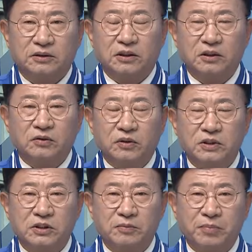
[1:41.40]

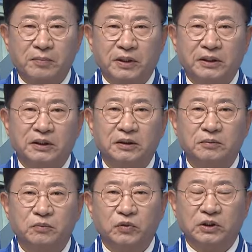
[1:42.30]
정권 심판만이
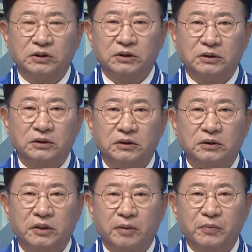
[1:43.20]
무너진
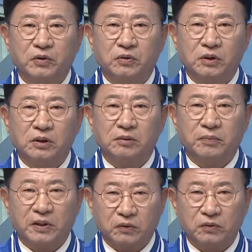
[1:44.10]
대한민국을
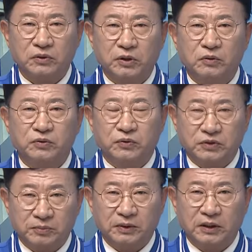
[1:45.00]
바로 세울 수
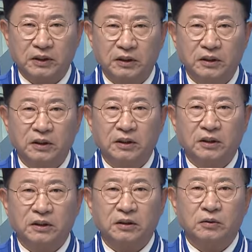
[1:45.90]
있습니다.
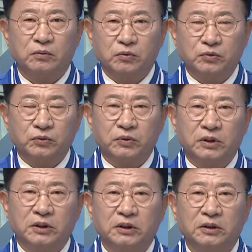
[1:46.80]

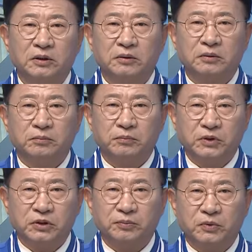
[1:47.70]
울주군의
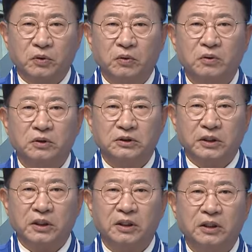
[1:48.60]
민심도
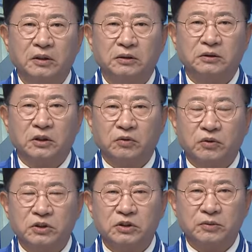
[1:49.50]
이제
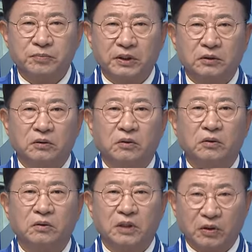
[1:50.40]
정권
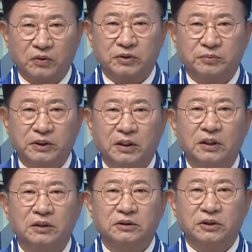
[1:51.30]
심판으로 가고 있습니다.
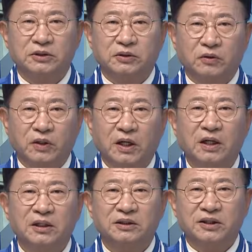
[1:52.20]
저 이선호가
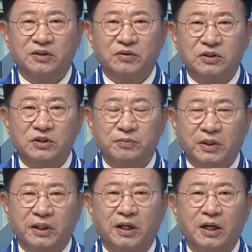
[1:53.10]
정권
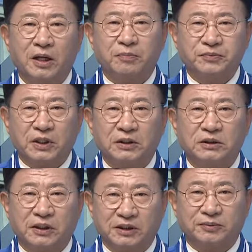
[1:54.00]
심판에
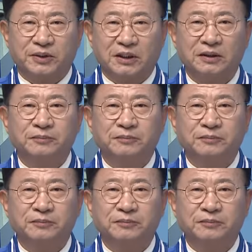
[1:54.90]
앞장서겠습니다.